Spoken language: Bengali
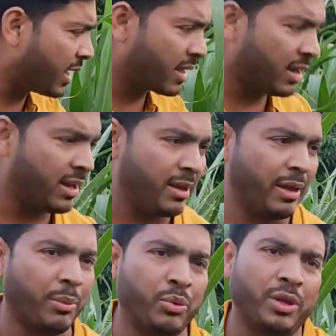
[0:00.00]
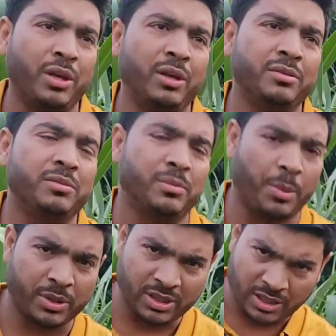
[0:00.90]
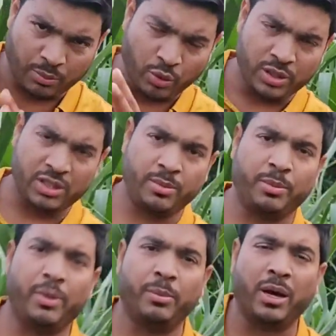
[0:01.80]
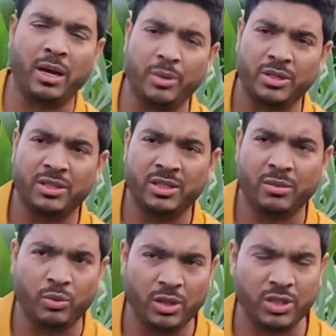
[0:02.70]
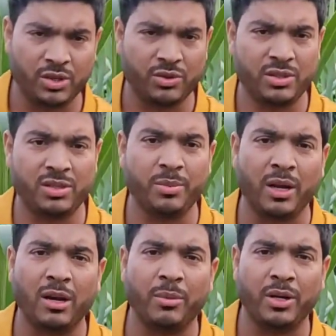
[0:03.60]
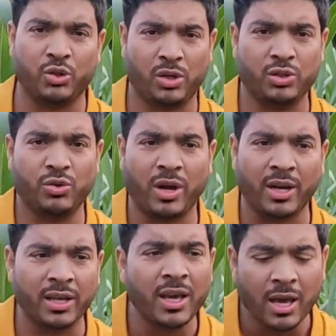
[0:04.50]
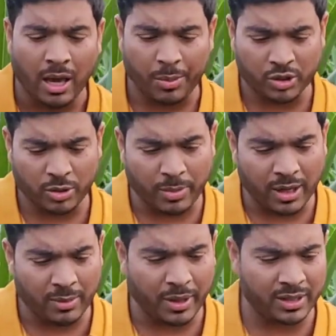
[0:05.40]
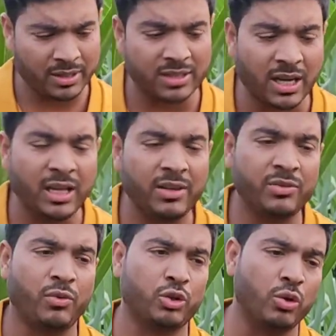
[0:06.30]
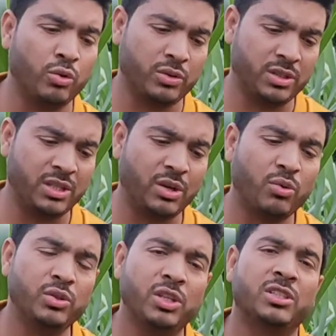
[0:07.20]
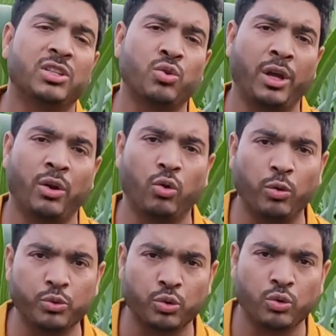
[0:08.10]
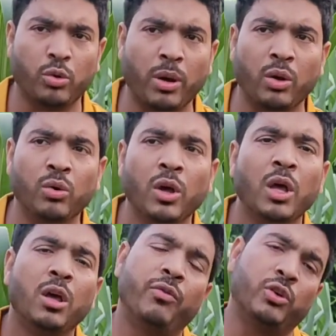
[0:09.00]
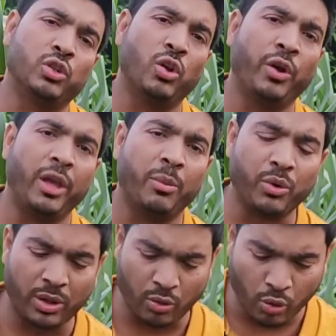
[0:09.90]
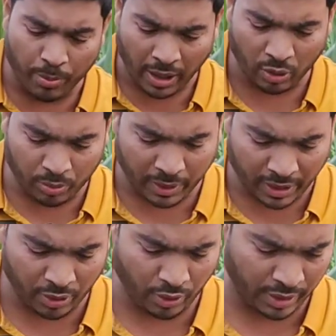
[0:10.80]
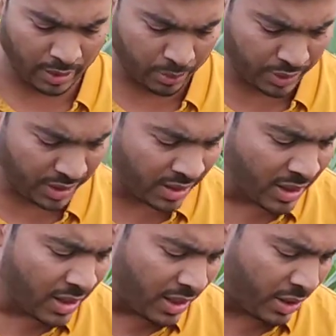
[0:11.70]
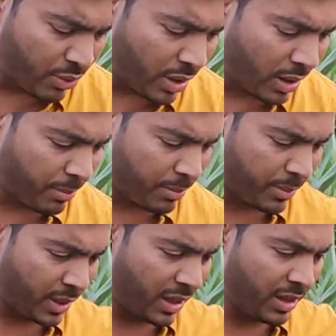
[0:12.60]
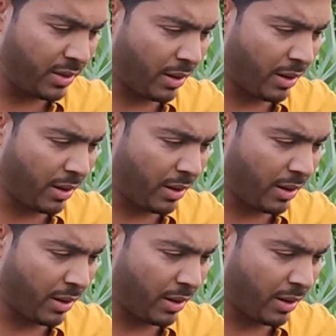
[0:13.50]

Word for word: এলাকায় এবং কি আমরা যেটা বলি যে বাংলা ভাষায় যেটা বলি সেটা হচ্ছে যে বাংলার মাটি সোনাচ্ছ খাঁটি আমরা আসলে বাংলা মাটিতে যাই ফসল যে কোনো জিনিস চাষ করি না কেন খুব সুন্দর ভালো ফসল হয় এবং এবং কি খুব ভালো মানের হয় এবং কি এগুলা মানে